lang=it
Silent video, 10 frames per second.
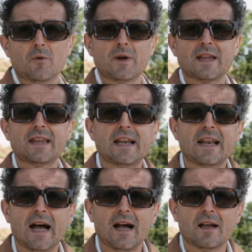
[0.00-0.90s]
Una
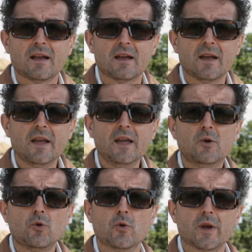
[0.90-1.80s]
terra in
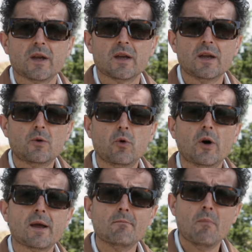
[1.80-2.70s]
cui il
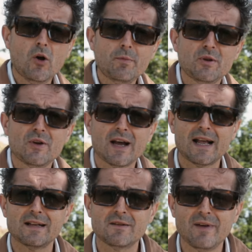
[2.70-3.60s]
cuore morbido e
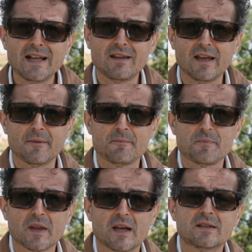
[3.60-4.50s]
accattivante
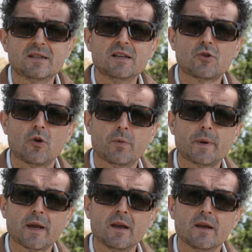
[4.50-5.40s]
si
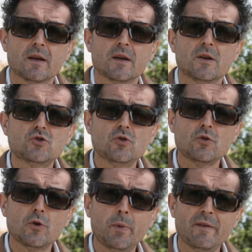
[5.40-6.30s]
scopre
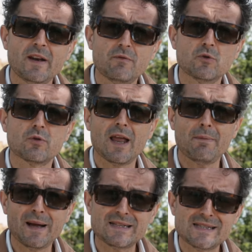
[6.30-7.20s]
solo dopo aver avuto
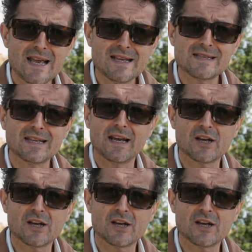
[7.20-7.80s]
la pazienza di